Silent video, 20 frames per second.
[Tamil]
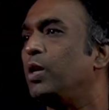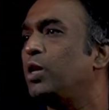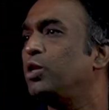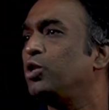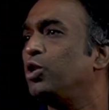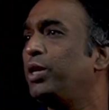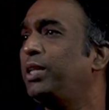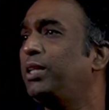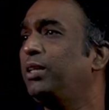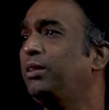
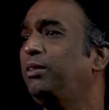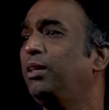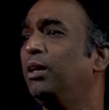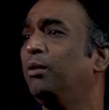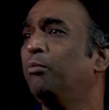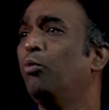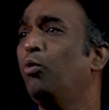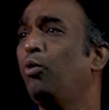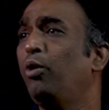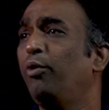ஸோ இது இந்த
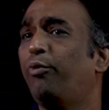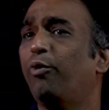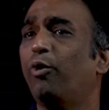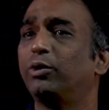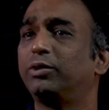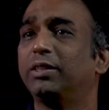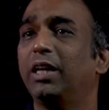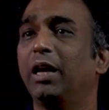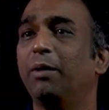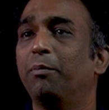மூணு
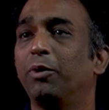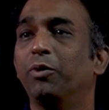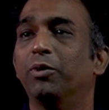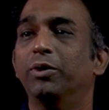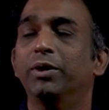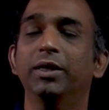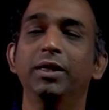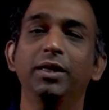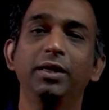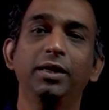ஃபோர்ஸ் தான் நமக்கு
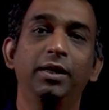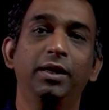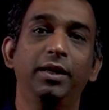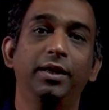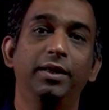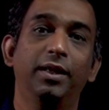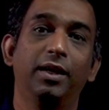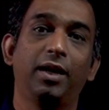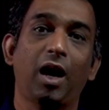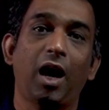வந்து
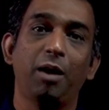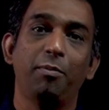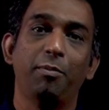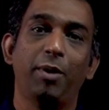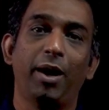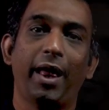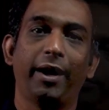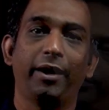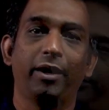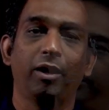இந்த கார்
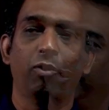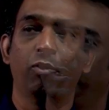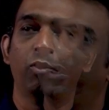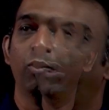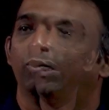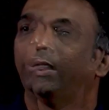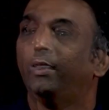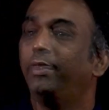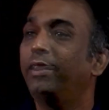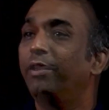மேலே ஆக்ட்
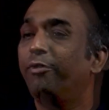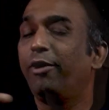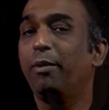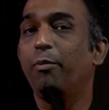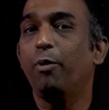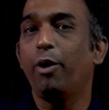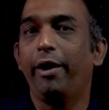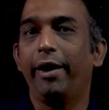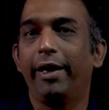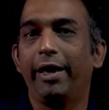ஆகும் இந்த ஃப்ரீ
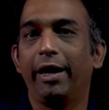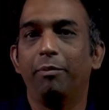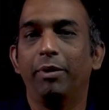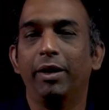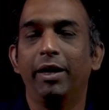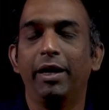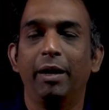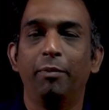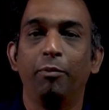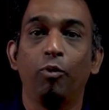பாடி
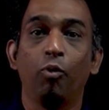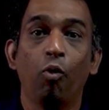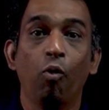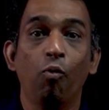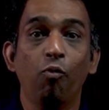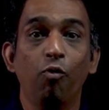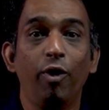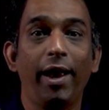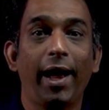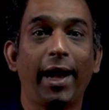டயக்ராமில் நமக்கு
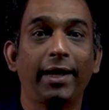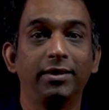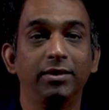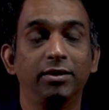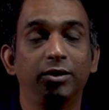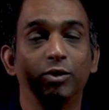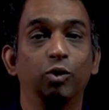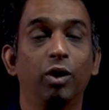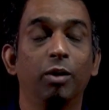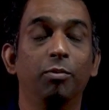ஒவ்வொரு
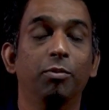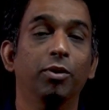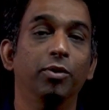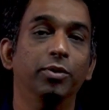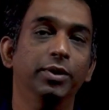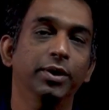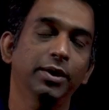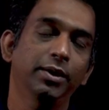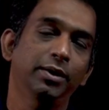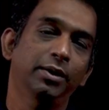ஆக்சிஸ்க்கும் நம்ம
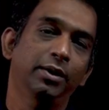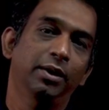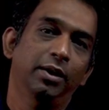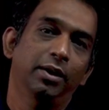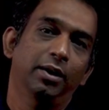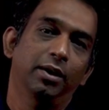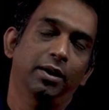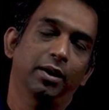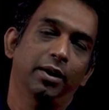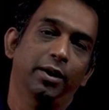வந்து
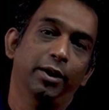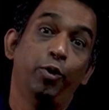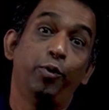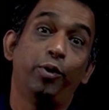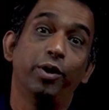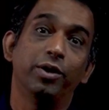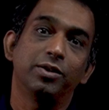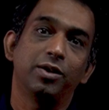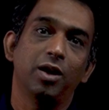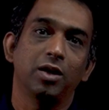
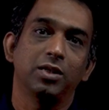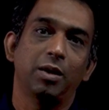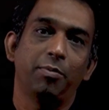நியூட்டன்ஸ் லாஸ்